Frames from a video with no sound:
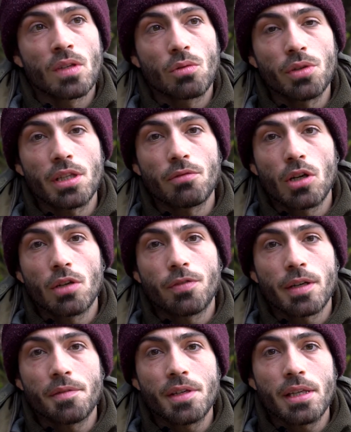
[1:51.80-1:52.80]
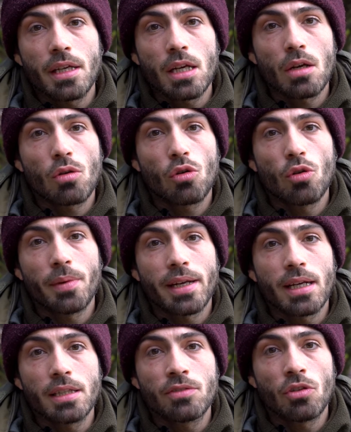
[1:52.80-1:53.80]
Quindi voglio farvi vedere come
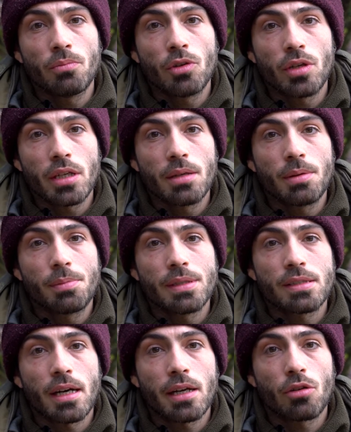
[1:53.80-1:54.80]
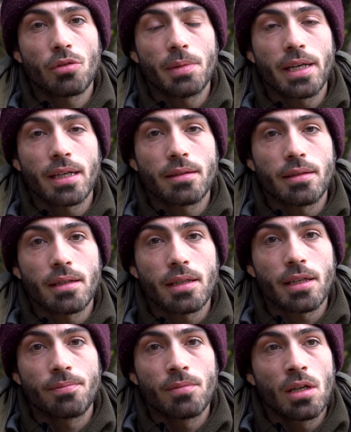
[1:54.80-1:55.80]
realizzo il mio rig per pescare con i bicattini.
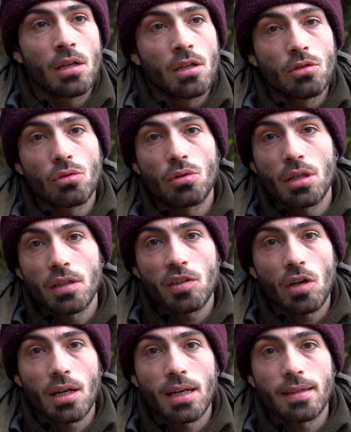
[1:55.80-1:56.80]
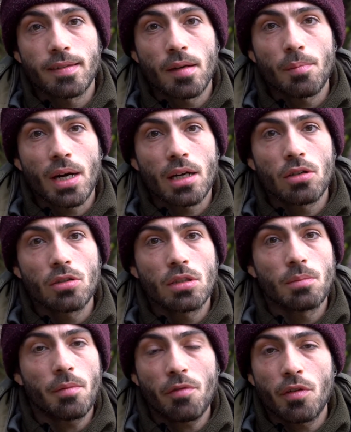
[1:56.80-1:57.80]
Non utilizzerò la classica maggot
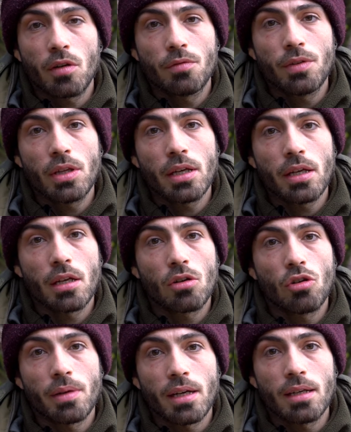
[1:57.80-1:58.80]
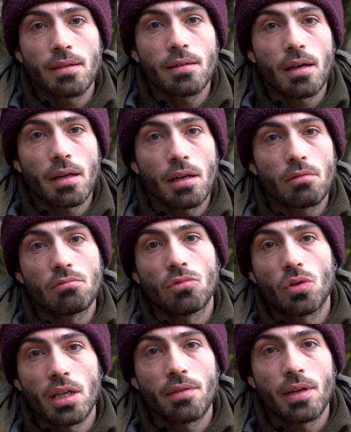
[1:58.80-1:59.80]
ma vi farò vedere come realizzare un
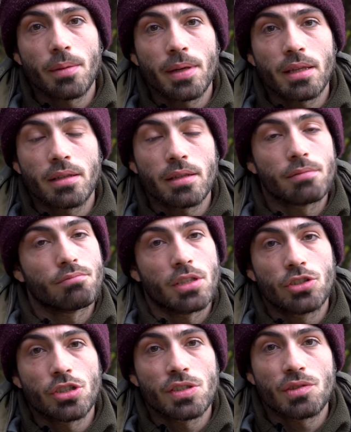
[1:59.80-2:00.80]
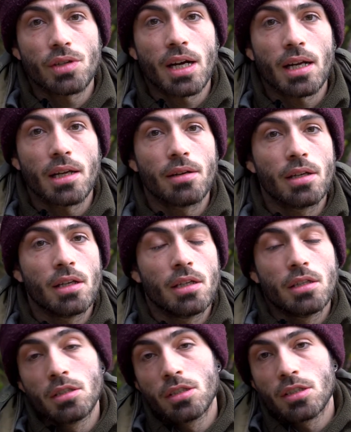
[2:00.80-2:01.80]
rig veramente eccezionale.
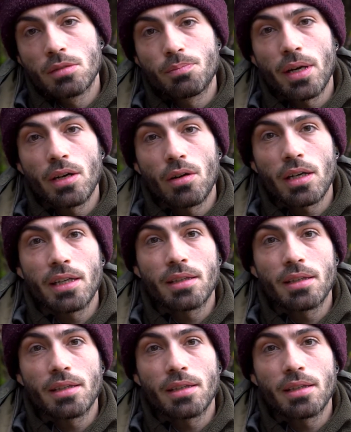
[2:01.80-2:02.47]
Spero anche